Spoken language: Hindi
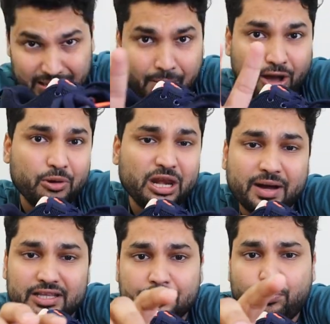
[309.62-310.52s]
मतलब मानो मेरी
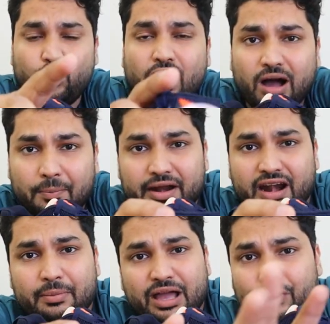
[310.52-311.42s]
बात ये पूरा अपर है
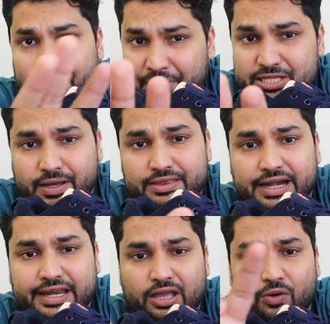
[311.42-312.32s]
ना भाई वन पीस बनता
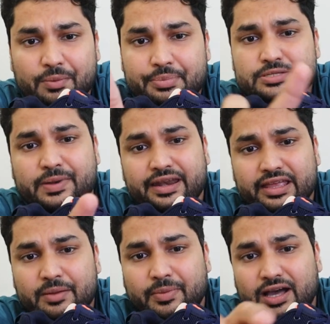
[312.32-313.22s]
है ठीक है वन पीस
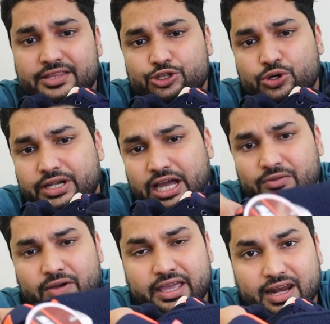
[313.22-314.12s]
बनने के बाद ये जो
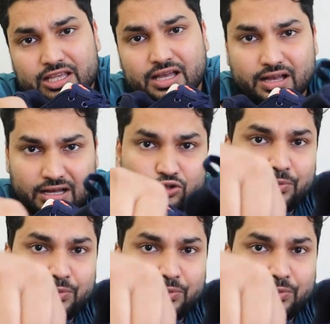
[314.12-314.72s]
टंग वगैरह